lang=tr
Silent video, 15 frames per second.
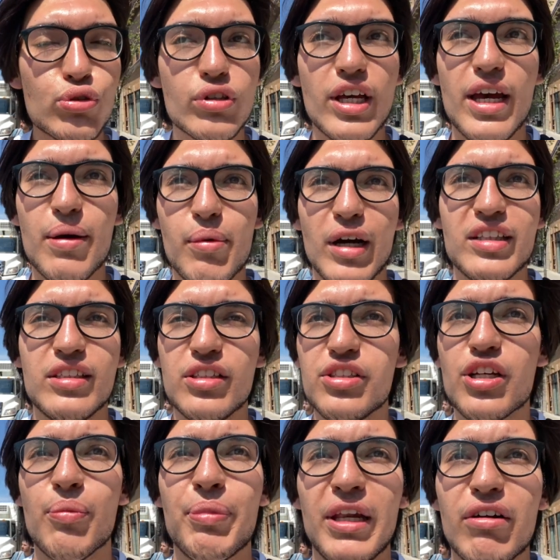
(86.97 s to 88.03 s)
önümüzde MIT
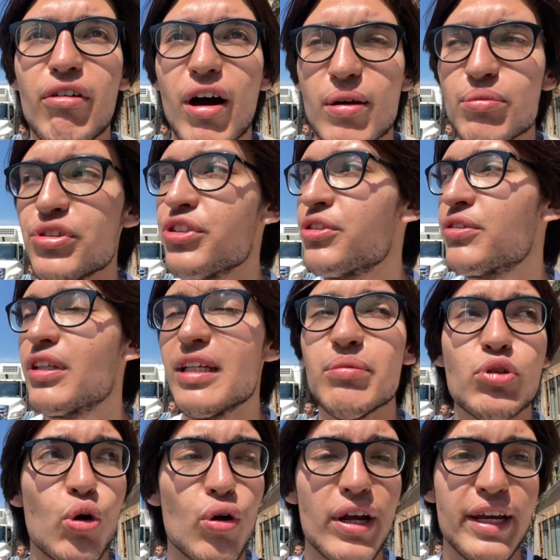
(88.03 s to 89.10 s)
şapeli varmış. Dedim
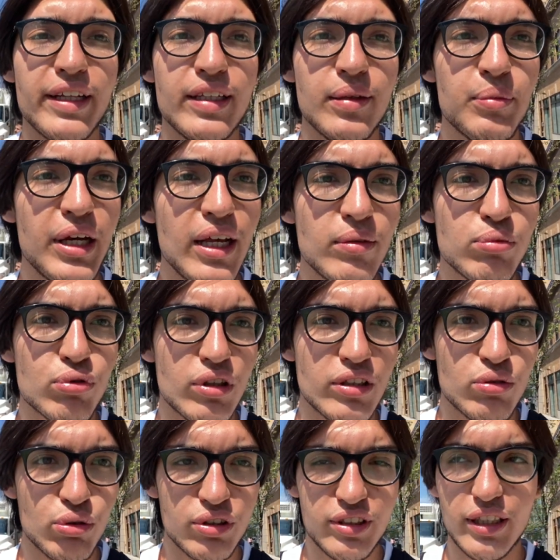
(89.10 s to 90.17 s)
ki oraya gideyim yani.
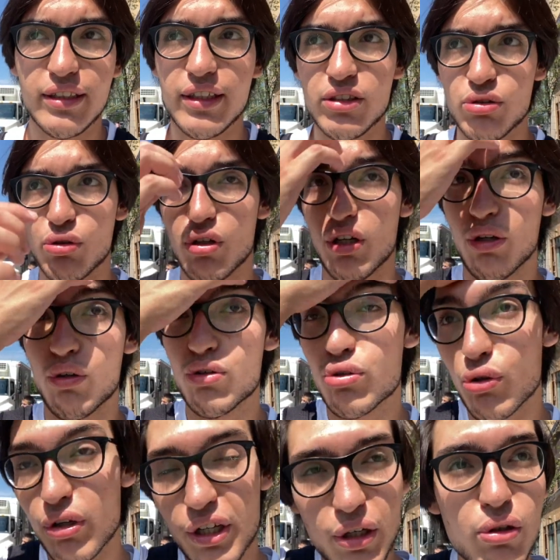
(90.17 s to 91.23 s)
Burada turist attraction olarak önce
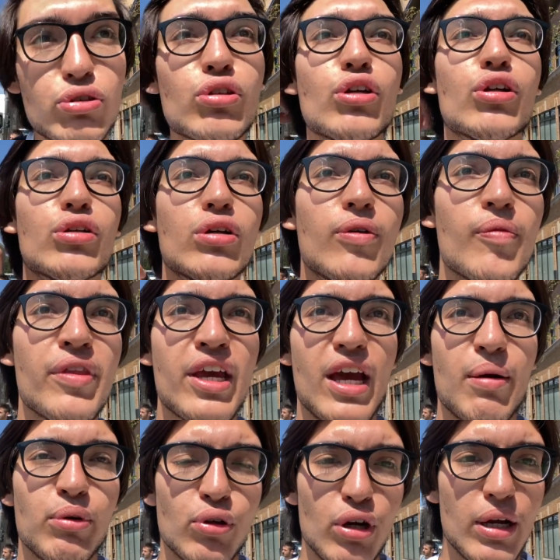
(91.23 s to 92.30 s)
orayı gösteriyordu.
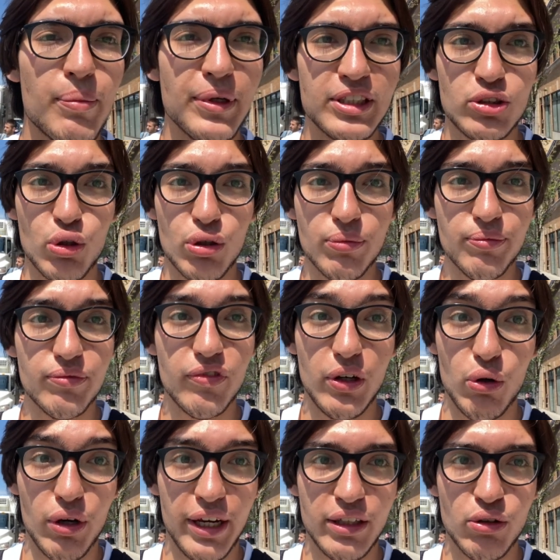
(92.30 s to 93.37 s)
Hemen oraya basıyorum ve
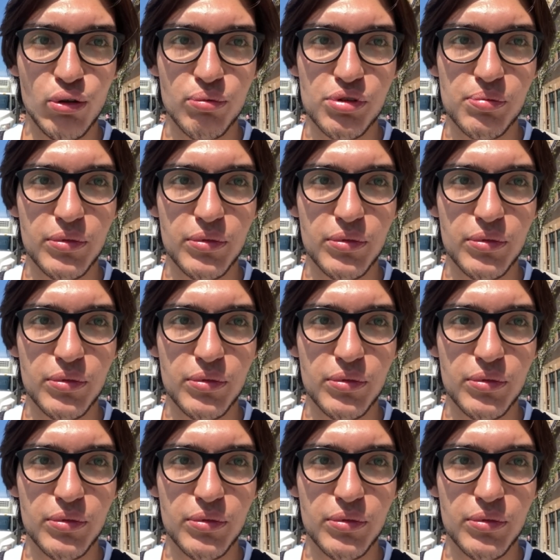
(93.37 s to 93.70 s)
oraya gidiyoruz.